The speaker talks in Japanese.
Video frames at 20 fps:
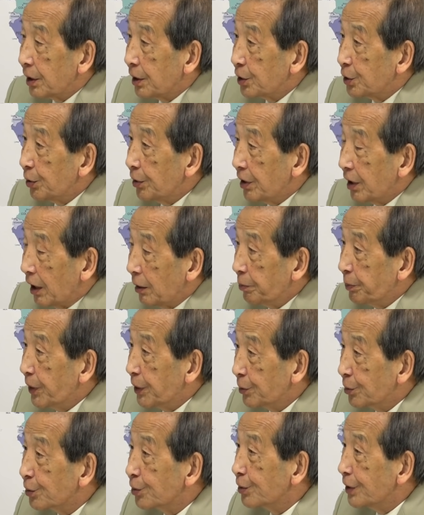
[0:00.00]
最初はね
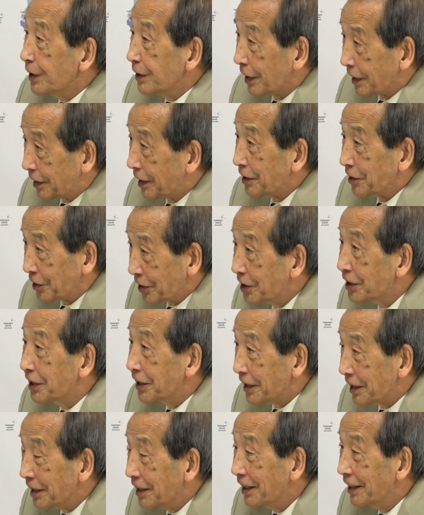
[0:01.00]
800億円だったんです1
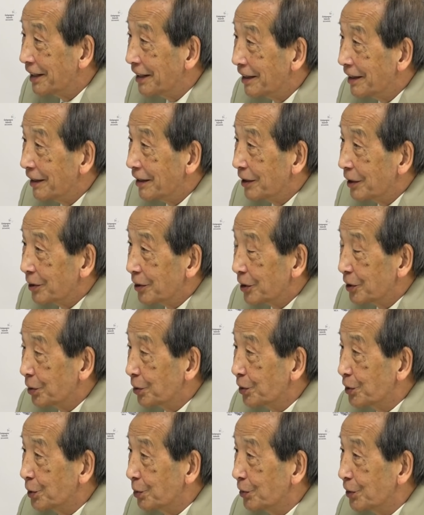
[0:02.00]
機ええでそ
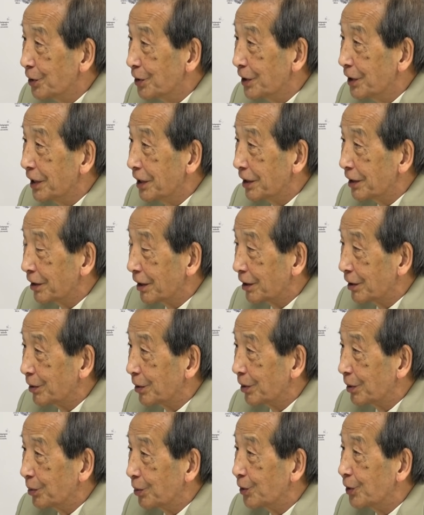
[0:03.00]
のつもりで
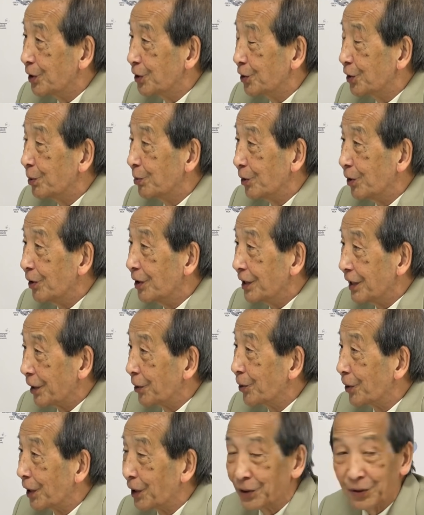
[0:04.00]
防衛省もや
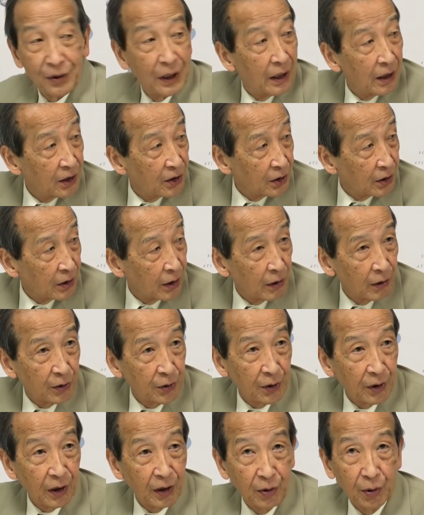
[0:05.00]
ろうかという話だったのは
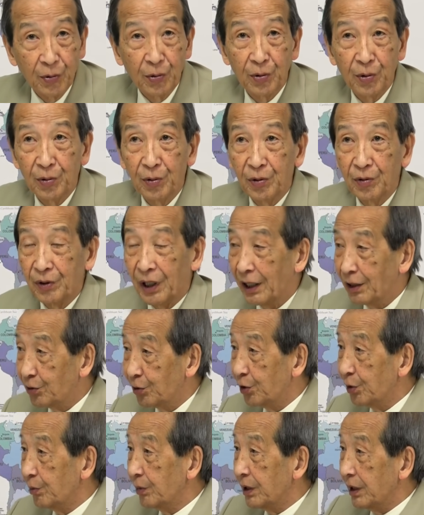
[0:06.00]
そ,、れがどんどんどんどんあっ
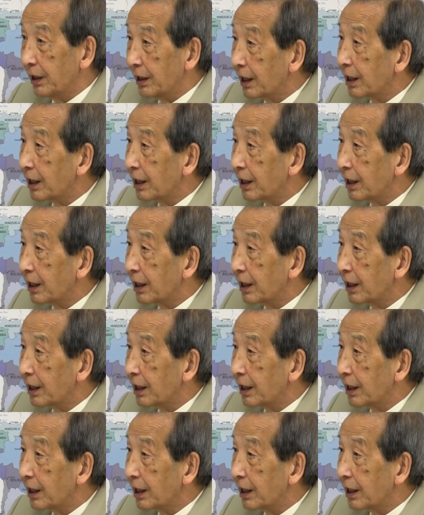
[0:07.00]
という間に流